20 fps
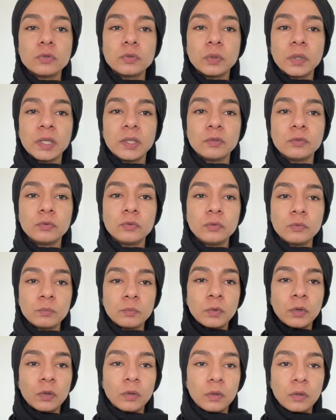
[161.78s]
je
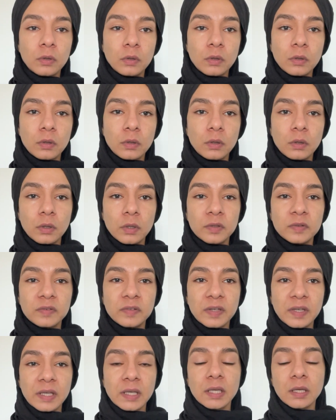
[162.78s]
résume
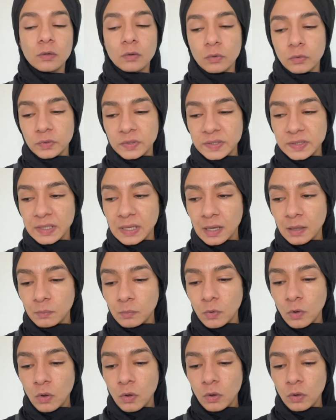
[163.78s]
très
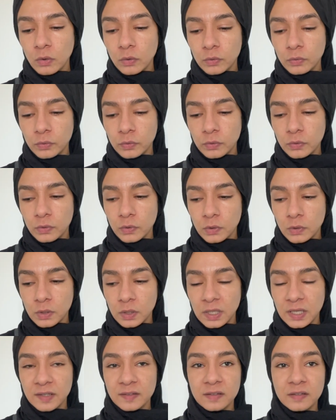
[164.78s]
grossièrement
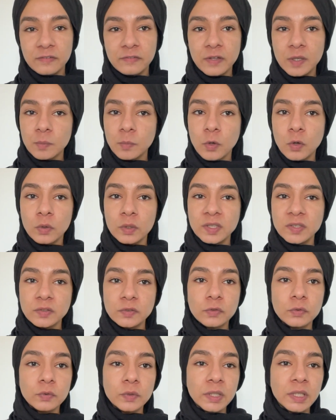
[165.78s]
euh, les événements
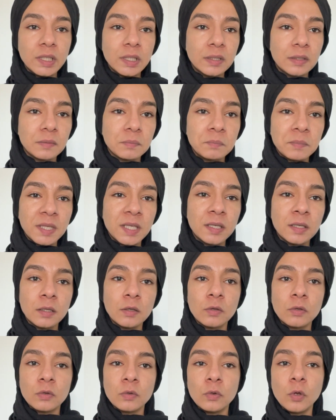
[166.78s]
historiques,
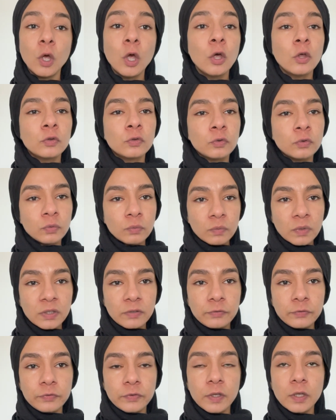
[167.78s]
mais euh, ce sont
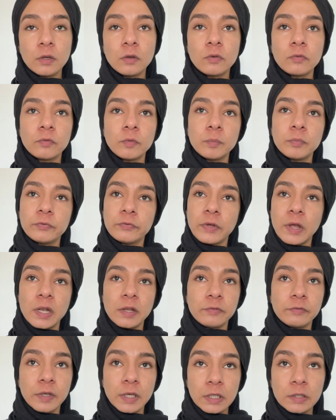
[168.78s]
des faits que vous pouvez
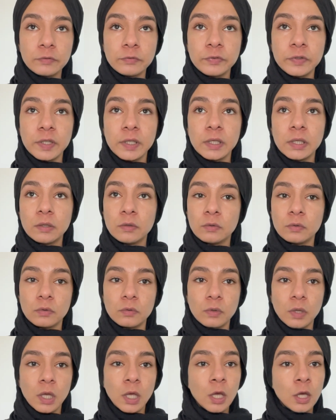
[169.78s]
aller vérifier
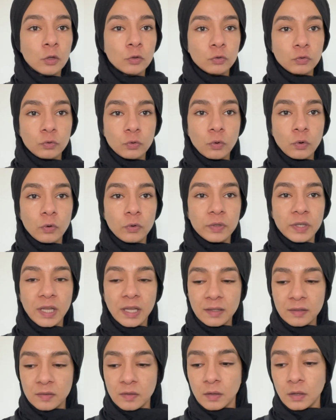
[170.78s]
euh, sur le
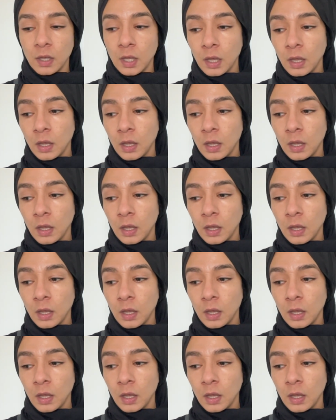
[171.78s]
net.